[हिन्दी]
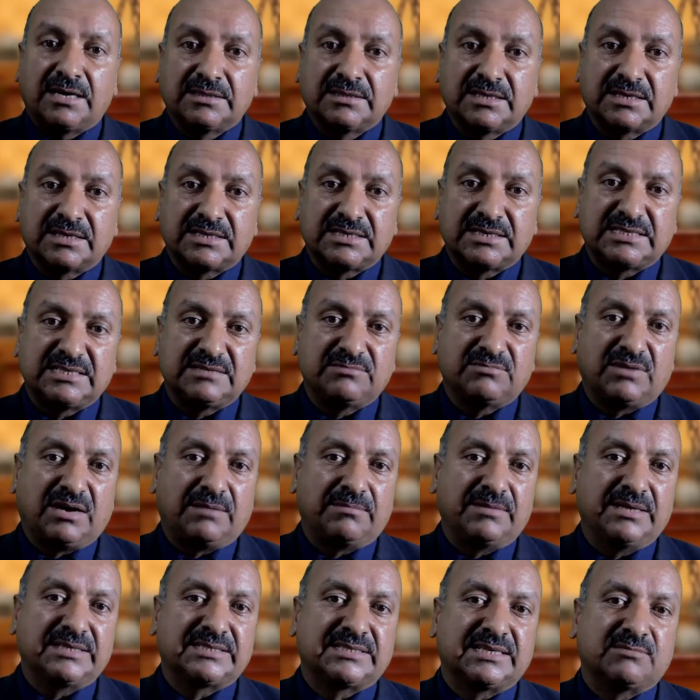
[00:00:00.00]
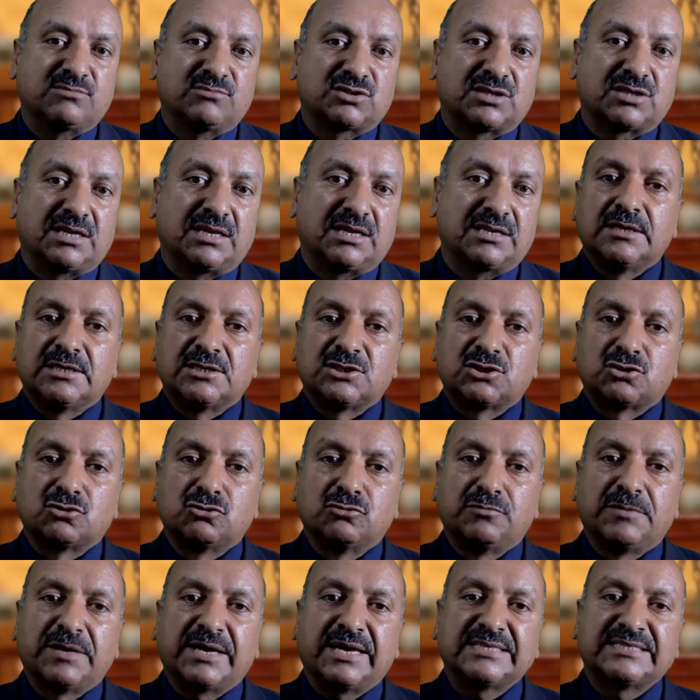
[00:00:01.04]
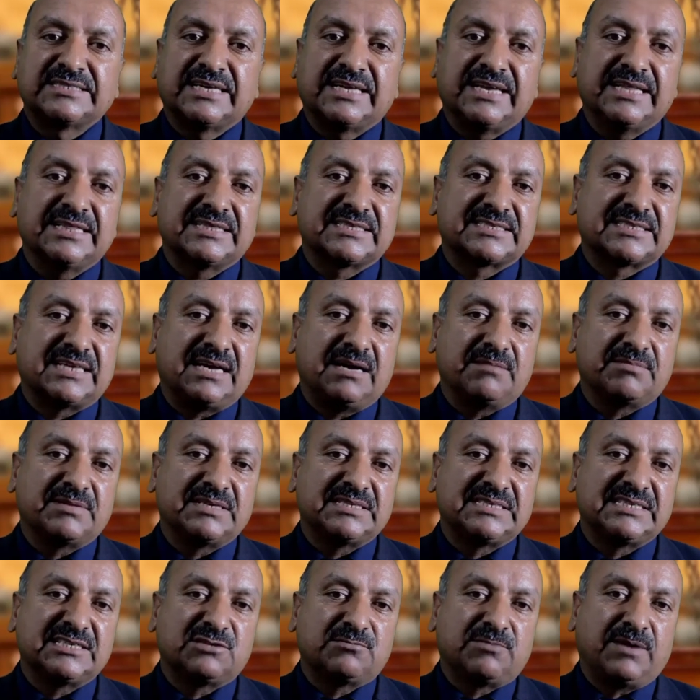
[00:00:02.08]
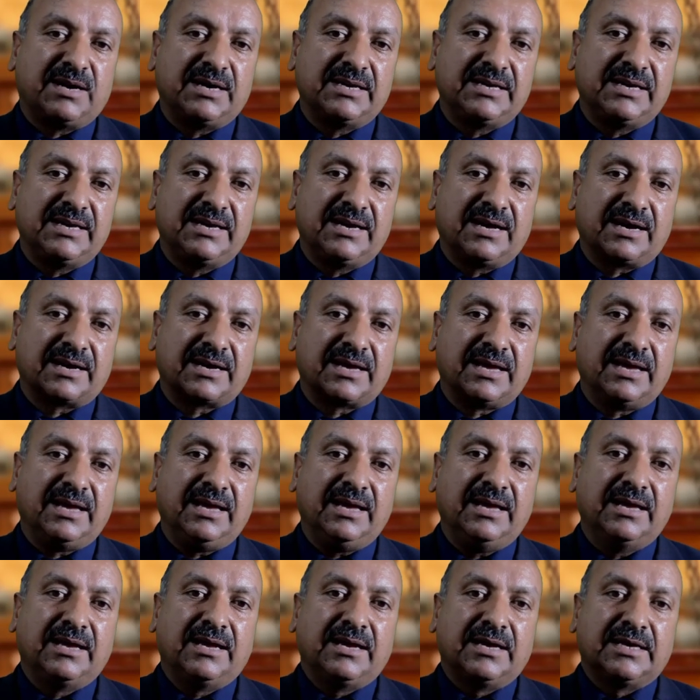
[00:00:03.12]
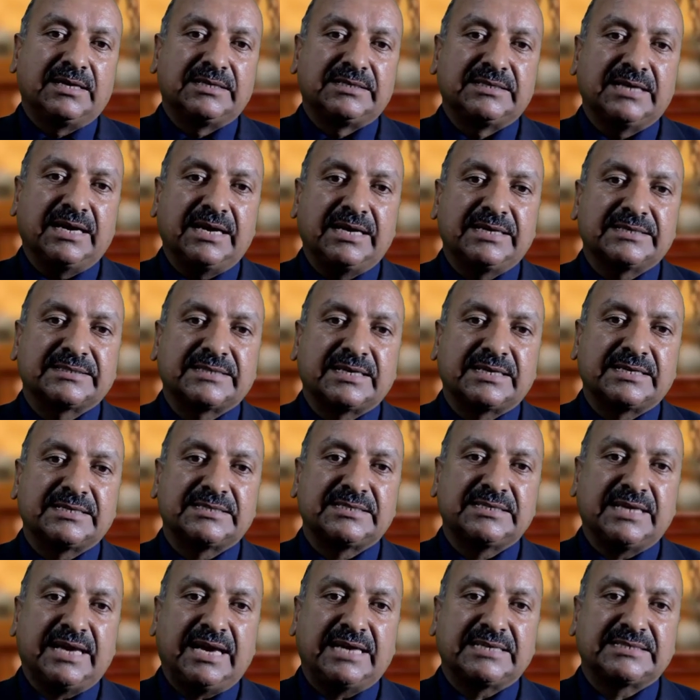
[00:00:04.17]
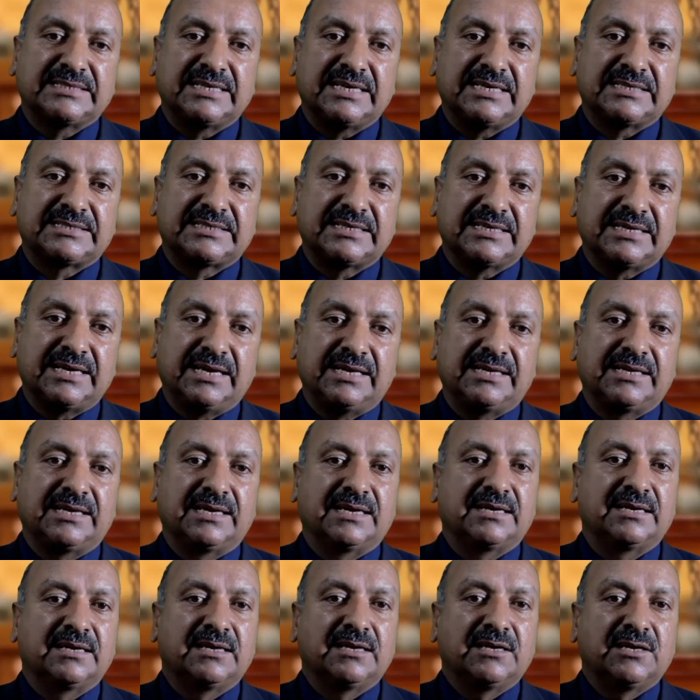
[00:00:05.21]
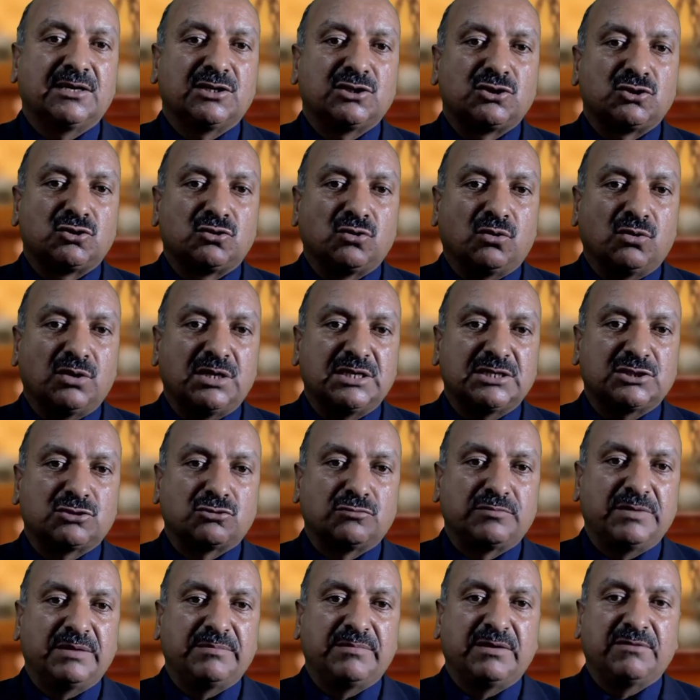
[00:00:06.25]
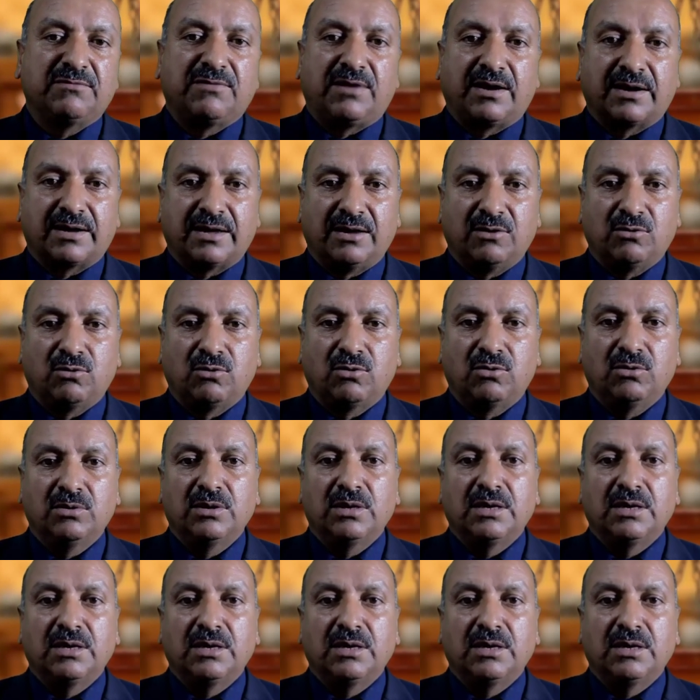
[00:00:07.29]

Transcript: अंदर किसी मामले से मुतल सूबे के जेर इंतज़ाम किसी कबायली इलाके या इसके किसी ऐसे हिस्से के लिए जो इस सूबे में वाक़ हो